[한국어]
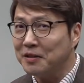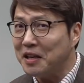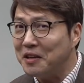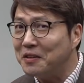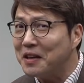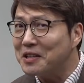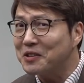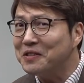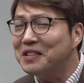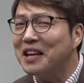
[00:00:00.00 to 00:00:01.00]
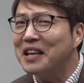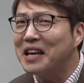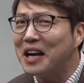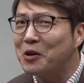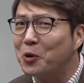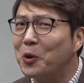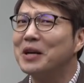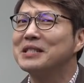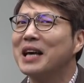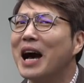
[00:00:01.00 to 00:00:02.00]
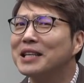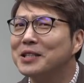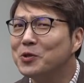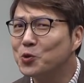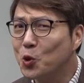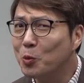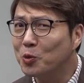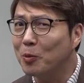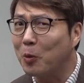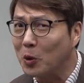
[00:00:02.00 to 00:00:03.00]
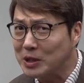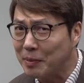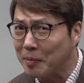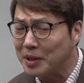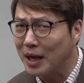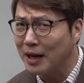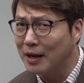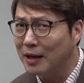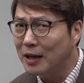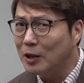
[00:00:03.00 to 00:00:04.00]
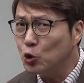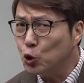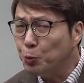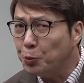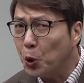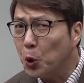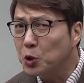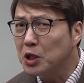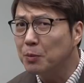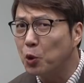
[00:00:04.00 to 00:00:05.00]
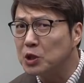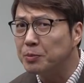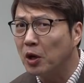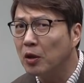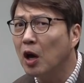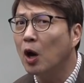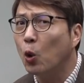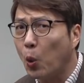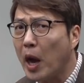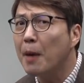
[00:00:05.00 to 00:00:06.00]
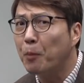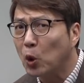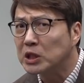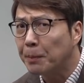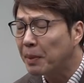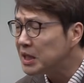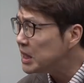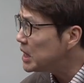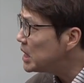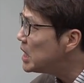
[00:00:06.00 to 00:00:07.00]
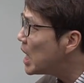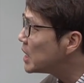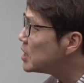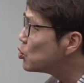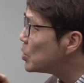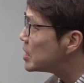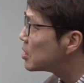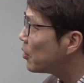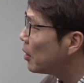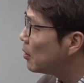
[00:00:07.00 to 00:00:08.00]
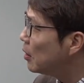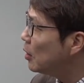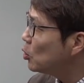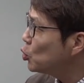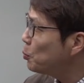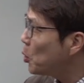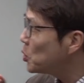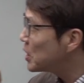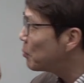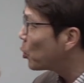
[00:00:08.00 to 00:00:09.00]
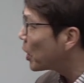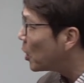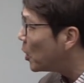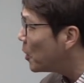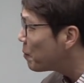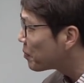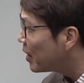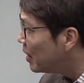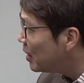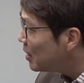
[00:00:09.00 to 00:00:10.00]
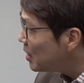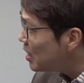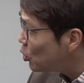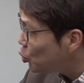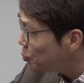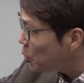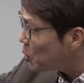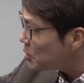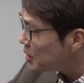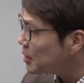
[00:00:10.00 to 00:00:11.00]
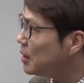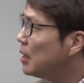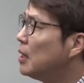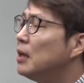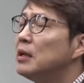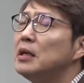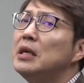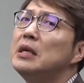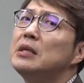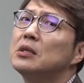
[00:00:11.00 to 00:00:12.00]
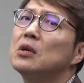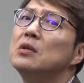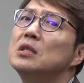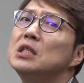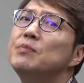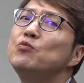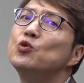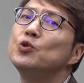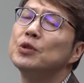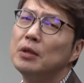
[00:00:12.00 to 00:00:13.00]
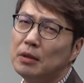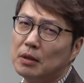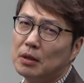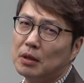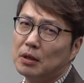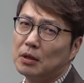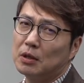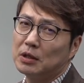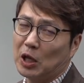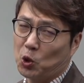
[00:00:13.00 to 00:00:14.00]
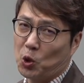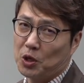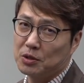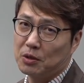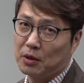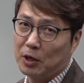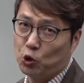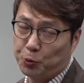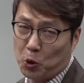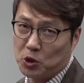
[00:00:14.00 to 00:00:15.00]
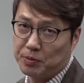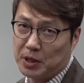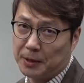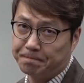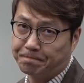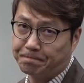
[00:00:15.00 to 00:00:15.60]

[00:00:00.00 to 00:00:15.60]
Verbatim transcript: 근데 이렇게 해서 끝나는 얘기가 아니고 사실은 조금 더 복잡합니다. 투표용지를 보시면 왜 복잡한지 이해하실 수 있을 거예요. 투표용지를 한번 볼게요. 이 투표용지는 2016년 대통령 선거의 투표용지입니다.